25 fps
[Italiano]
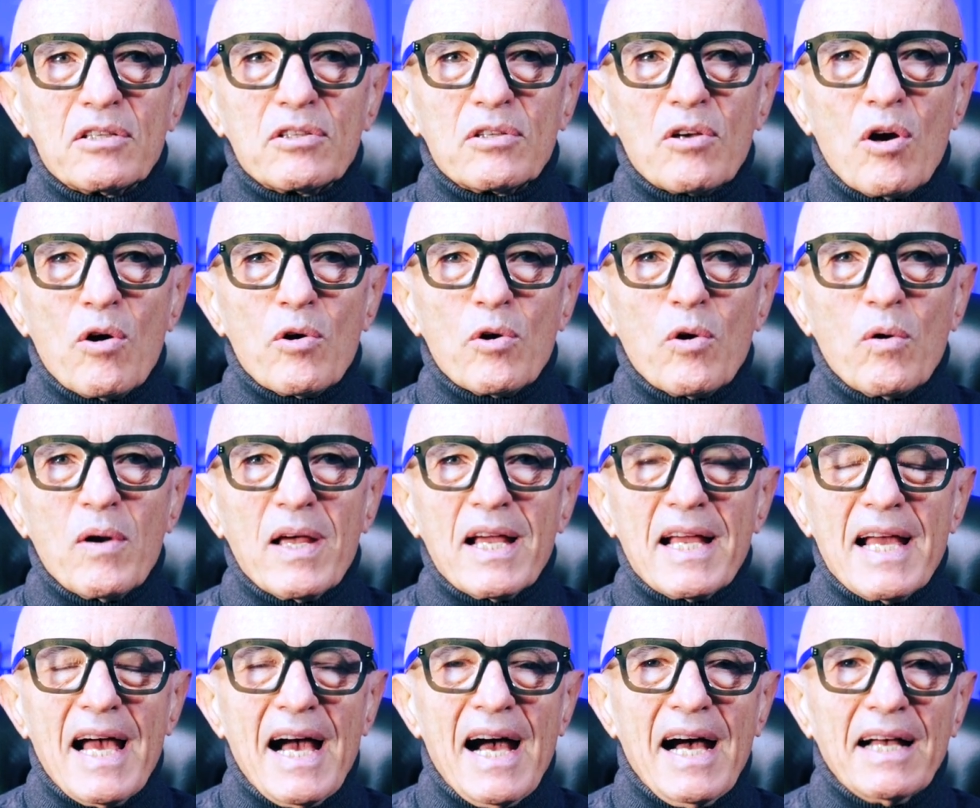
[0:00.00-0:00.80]
sono
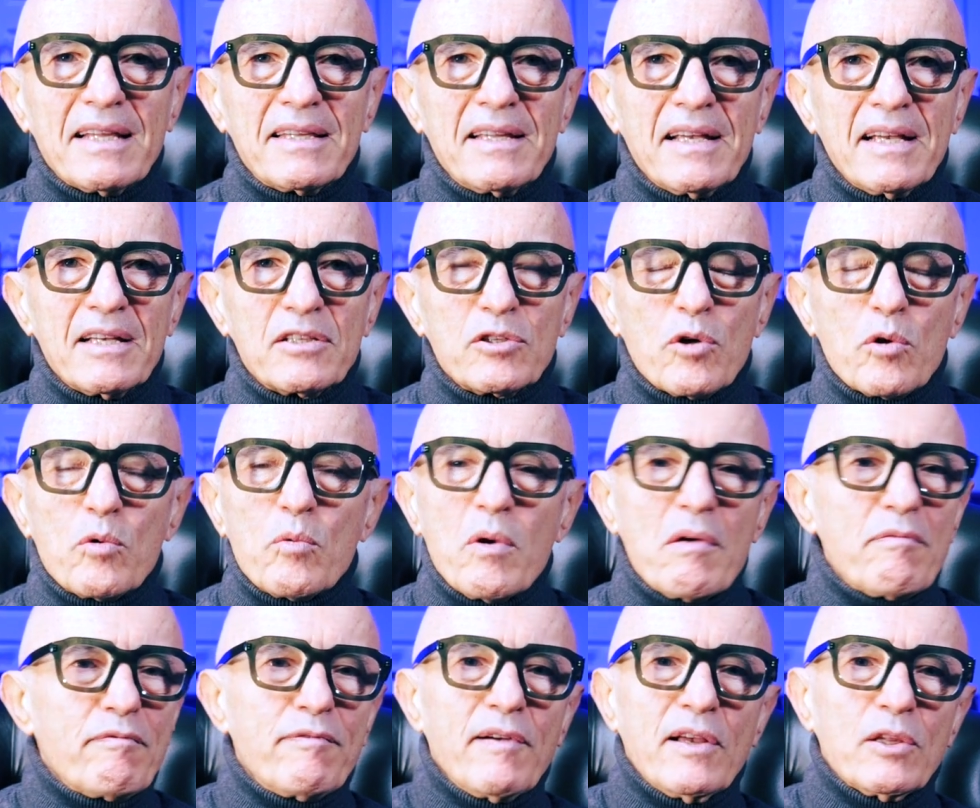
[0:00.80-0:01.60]
legate sono
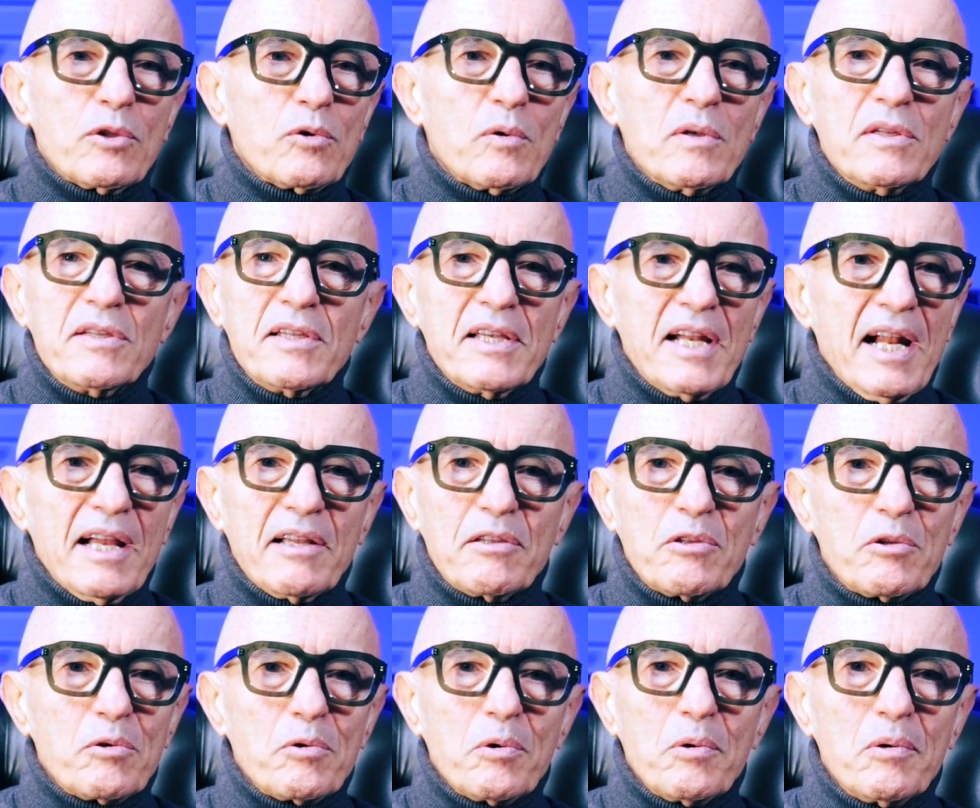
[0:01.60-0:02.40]
un effetto
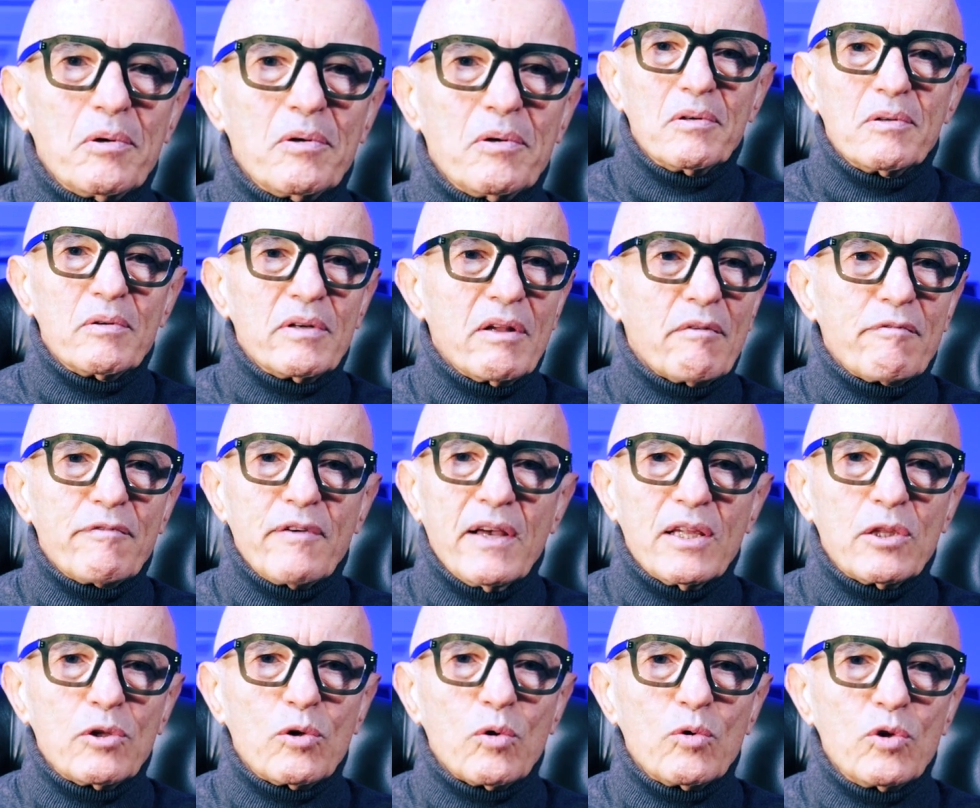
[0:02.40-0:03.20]
indiretto, un
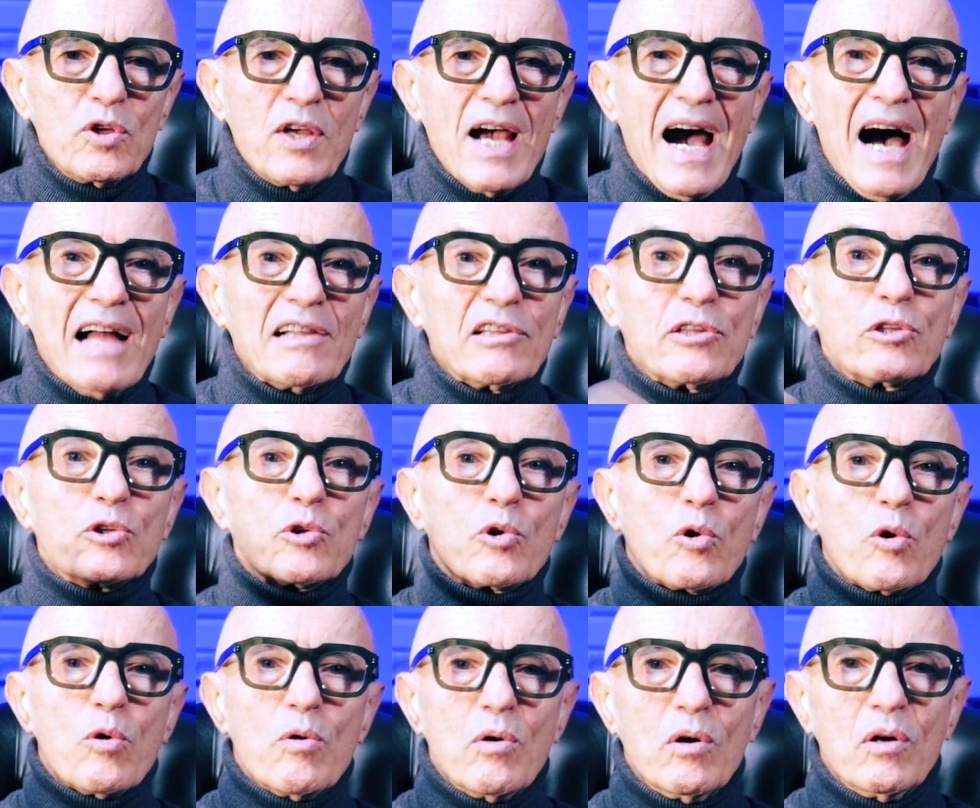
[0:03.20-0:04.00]
effetto di
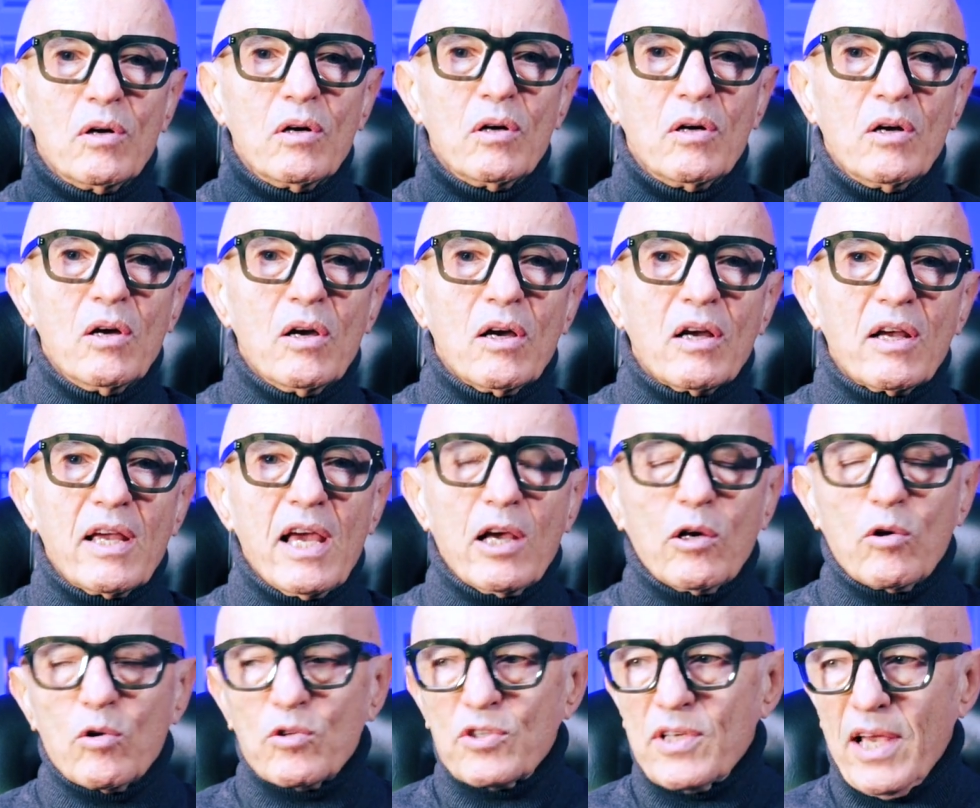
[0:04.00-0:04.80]
altro.
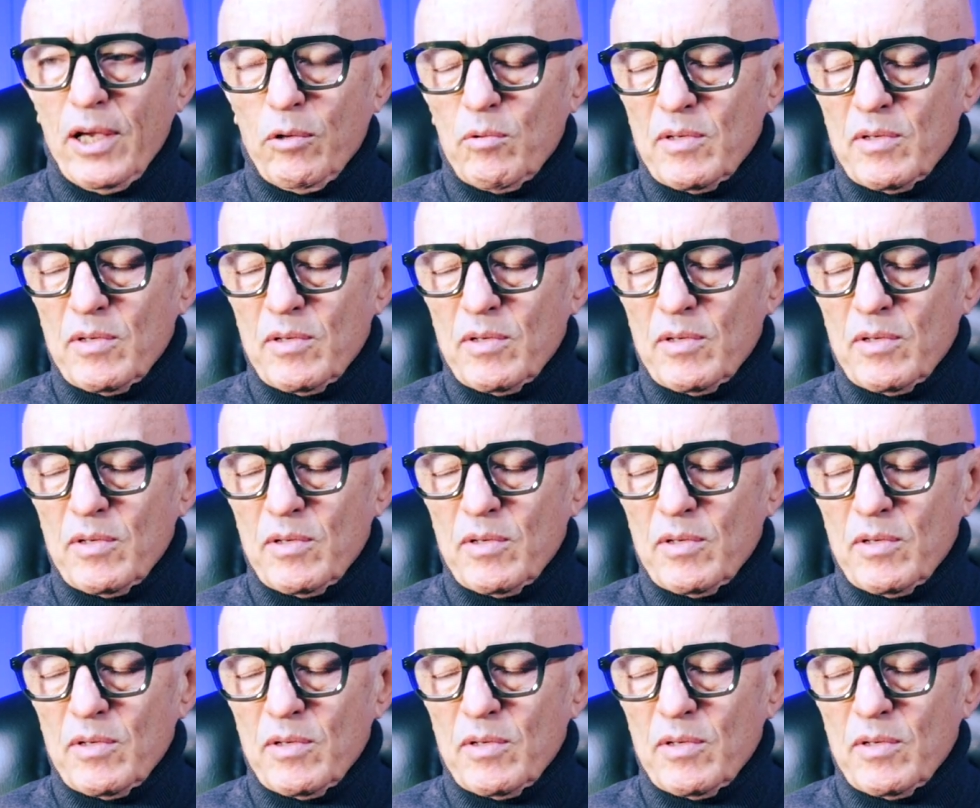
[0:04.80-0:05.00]
Che cos'è